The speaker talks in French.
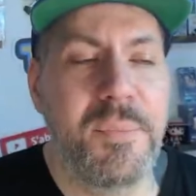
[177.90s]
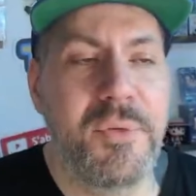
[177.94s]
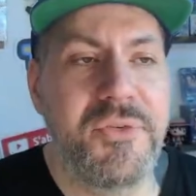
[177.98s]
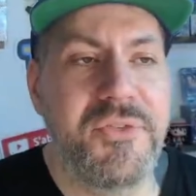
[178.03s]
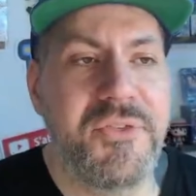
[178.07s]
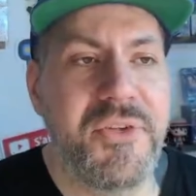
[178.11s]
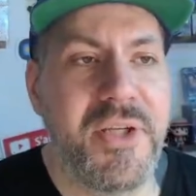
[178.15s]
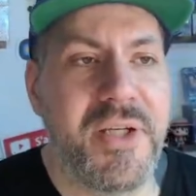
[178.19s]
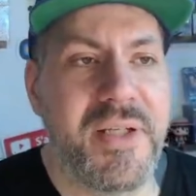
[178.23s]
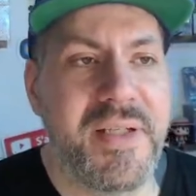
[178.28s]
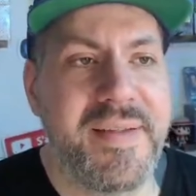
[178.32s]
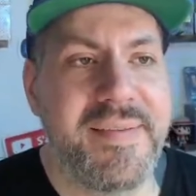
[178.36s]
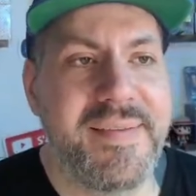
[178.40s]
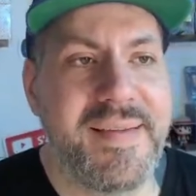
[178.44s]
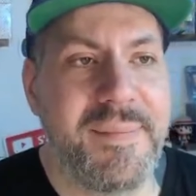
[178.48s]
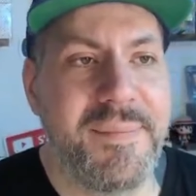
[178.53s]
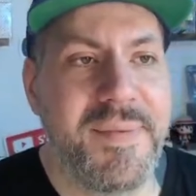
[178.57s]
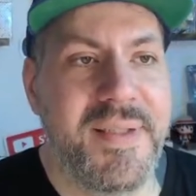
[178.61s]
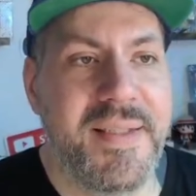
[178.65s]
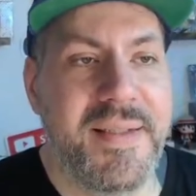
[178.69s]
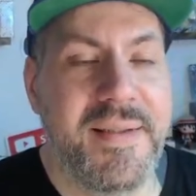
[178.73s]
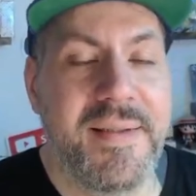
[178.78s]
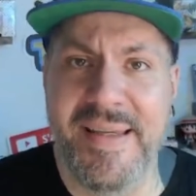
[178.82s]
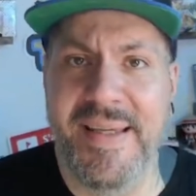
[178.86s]
booster les
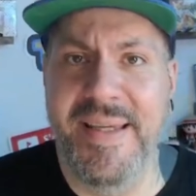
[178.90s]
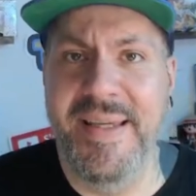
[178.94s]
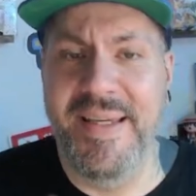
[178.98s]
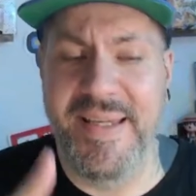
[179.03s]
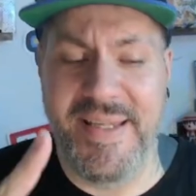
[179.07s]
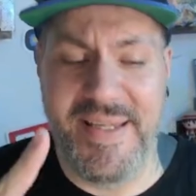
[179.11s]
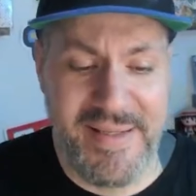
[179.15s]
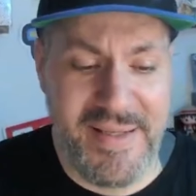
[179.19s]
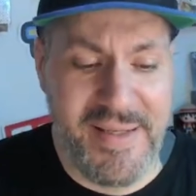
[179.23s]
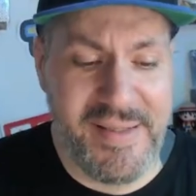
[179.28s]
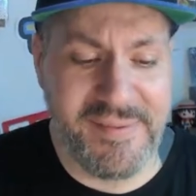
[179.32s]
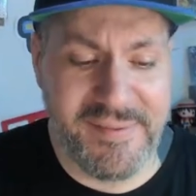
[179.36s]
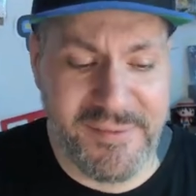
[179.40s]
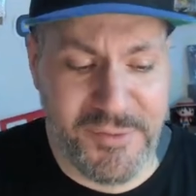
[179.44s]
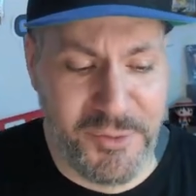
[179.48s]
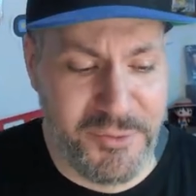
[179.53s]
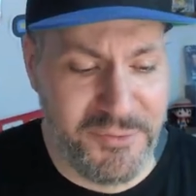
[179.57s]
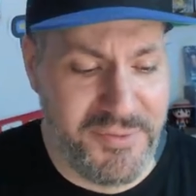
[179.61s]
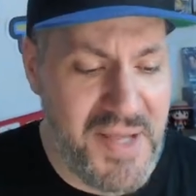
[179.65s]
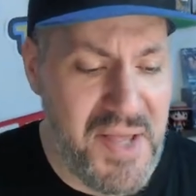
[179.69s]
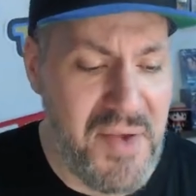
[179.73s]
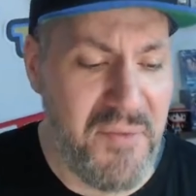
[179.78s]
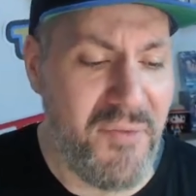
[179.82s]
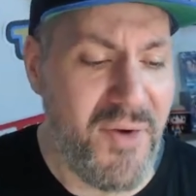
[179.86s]
amis Et est-ce
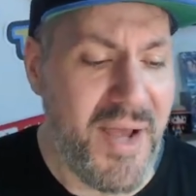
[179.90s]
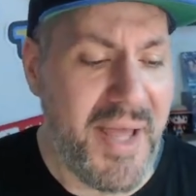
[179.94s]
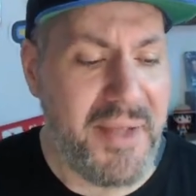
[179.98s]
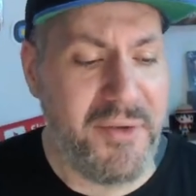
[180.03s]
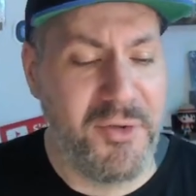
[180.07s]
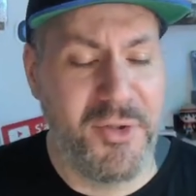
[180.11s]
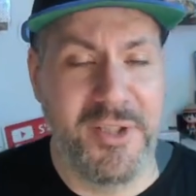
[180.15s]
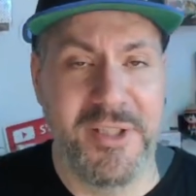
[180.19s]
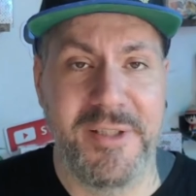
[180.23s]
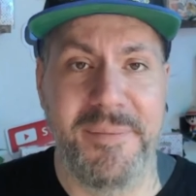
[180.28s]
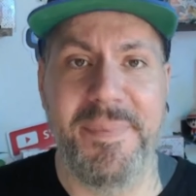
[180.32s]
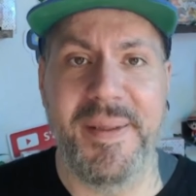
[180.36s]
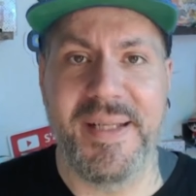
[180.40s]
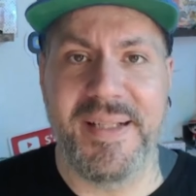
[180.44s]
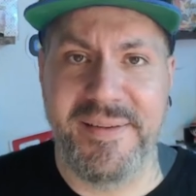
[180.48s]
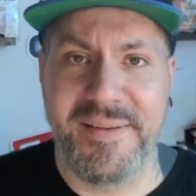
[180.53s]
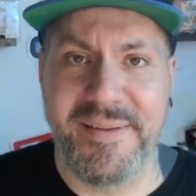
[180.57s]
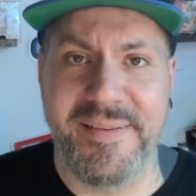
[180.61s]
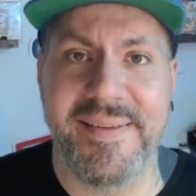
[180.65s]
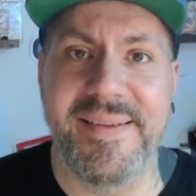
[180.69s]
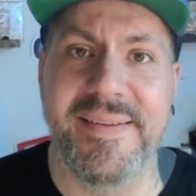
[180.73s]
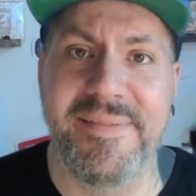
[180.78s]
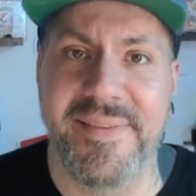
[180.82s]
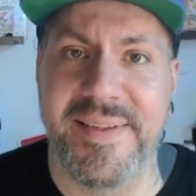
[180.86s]
qu'on va avoir un good Pack
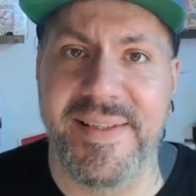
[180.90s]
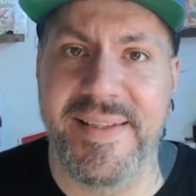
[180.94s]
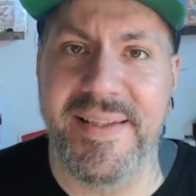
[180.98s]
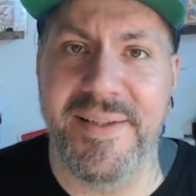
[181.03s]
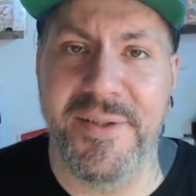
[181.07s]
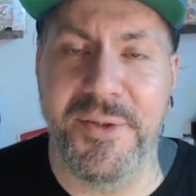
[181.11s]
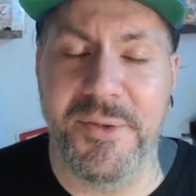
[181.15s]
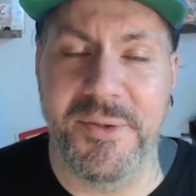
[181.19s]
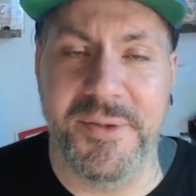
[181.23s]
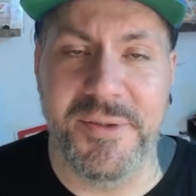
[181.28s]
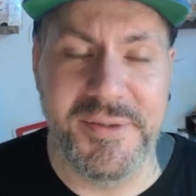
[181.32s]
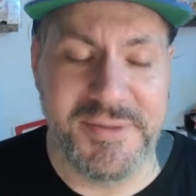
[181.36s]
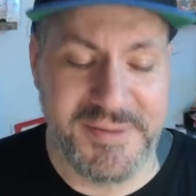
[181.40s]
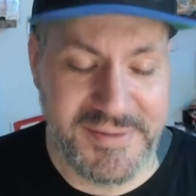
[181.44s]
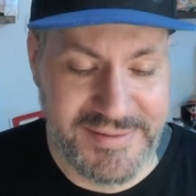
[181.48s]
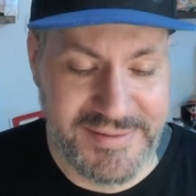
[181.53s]
dans cette vidéo